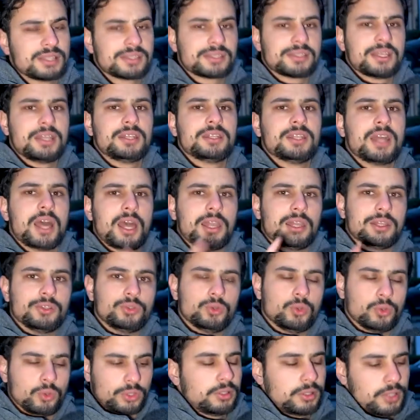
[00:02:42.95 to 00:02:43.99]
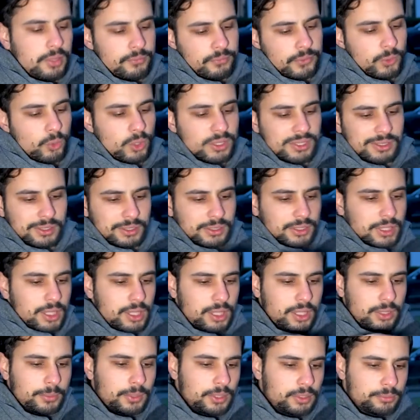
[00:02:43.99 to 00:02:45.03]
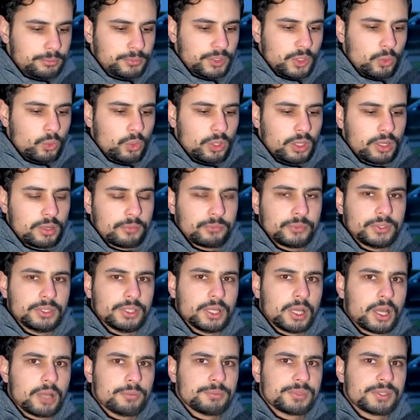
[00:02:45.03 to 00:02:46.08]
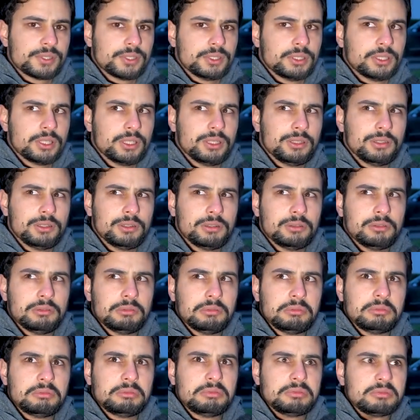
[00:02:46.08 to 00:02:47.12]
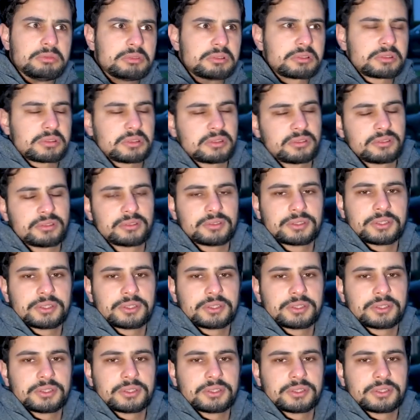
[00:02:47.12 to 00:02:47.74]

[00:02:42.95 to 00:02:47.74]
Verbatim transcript: استنى على دور كان في وصله كهرباء مدوره فيها خمسه للست